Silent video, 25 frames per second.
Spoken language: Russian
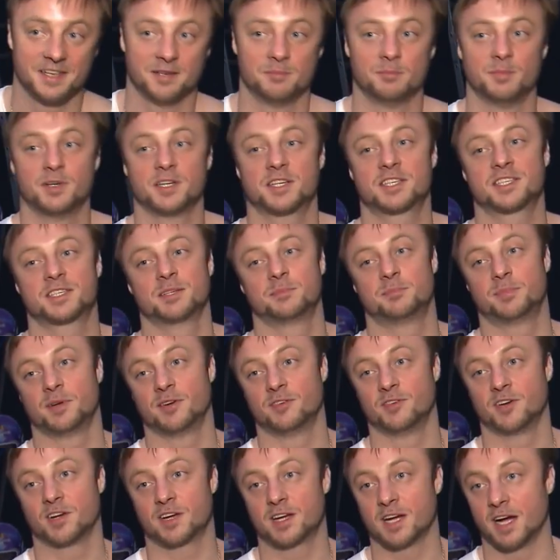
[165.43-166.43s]
мышцы
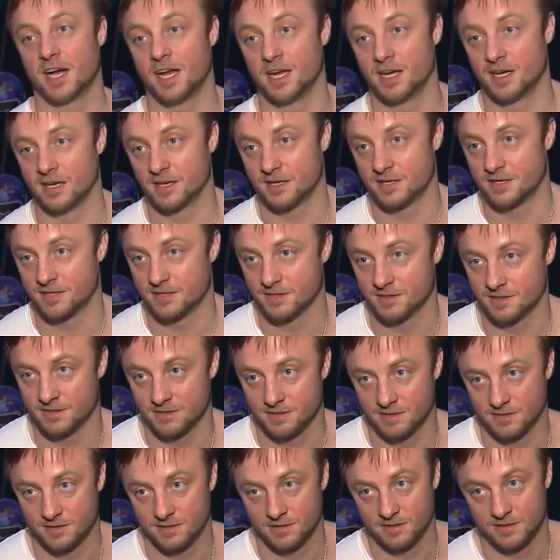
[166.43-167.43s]
привыкали к
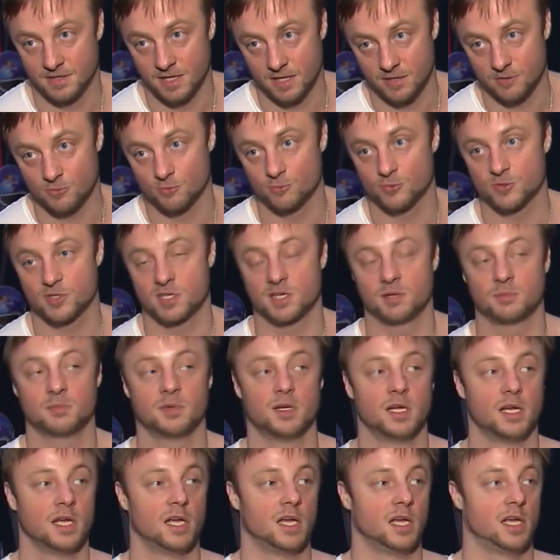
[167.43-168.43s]
э, нагрузкам,
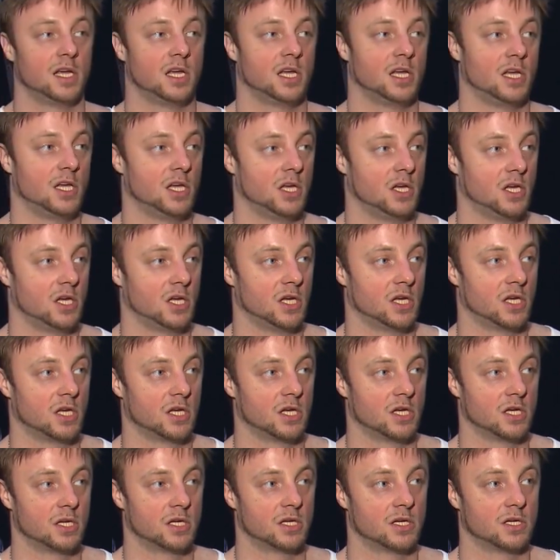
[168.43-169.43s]
и
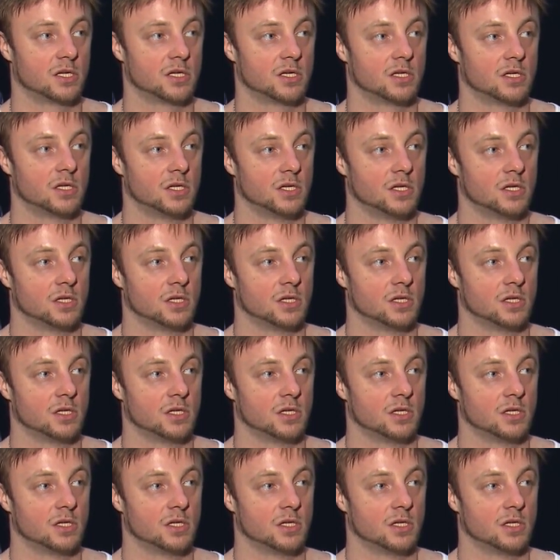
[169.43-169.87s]
э,